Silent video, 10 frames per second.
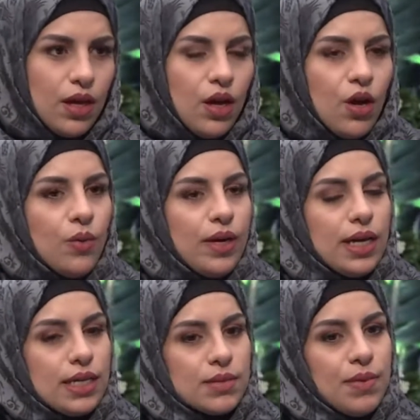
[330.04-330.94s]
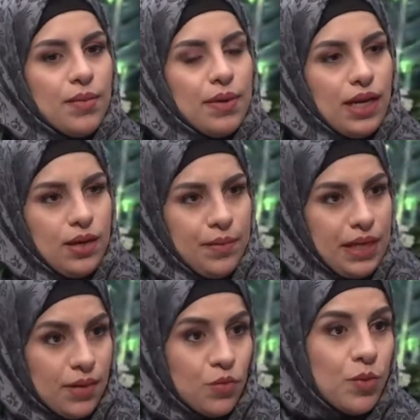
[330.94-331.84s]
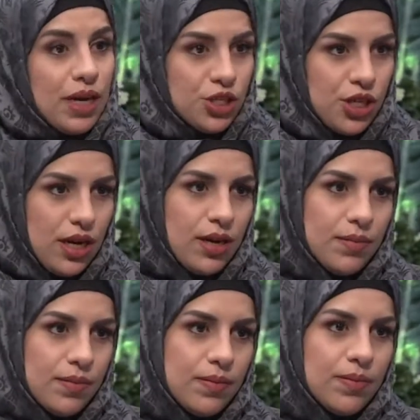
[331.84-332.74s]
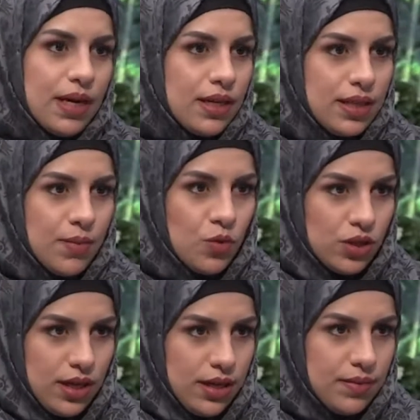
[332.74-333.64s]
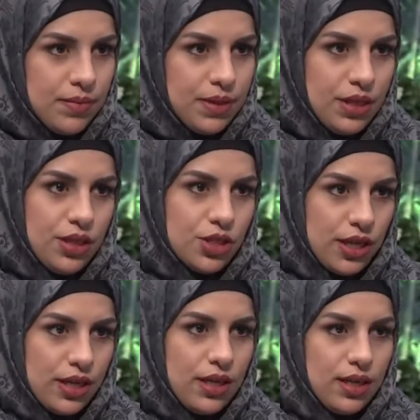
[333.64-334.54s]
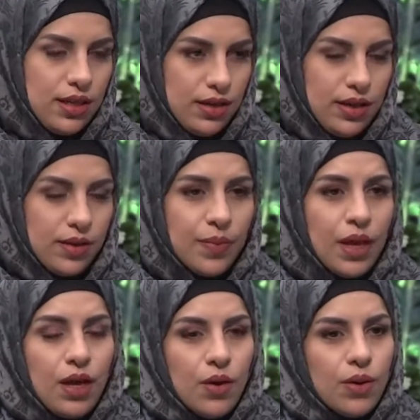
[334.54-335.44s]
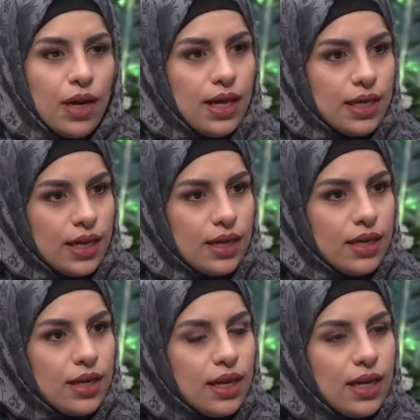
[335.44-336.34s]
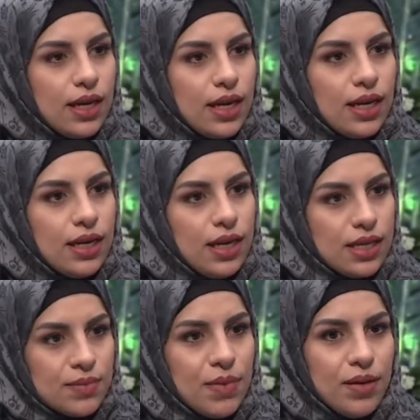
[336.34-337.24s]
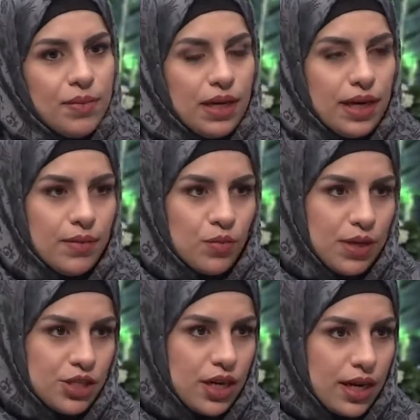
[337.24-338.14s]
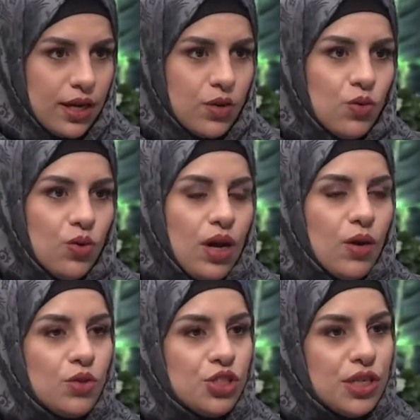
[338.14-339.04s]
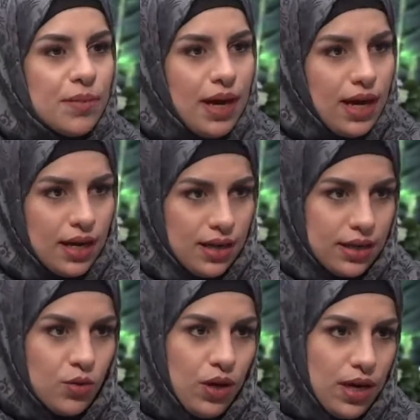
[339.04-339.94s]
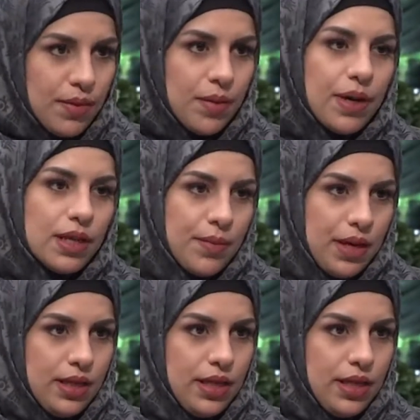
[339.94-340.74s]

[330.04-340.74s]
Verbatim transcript: هو اسباب العلمية مباشرة ما تم وضعها بشكل دقيق ولكن الأسباب الغير مباشرة خلينا نقول أو اجتماعها كلها مع بعضها بيؤدي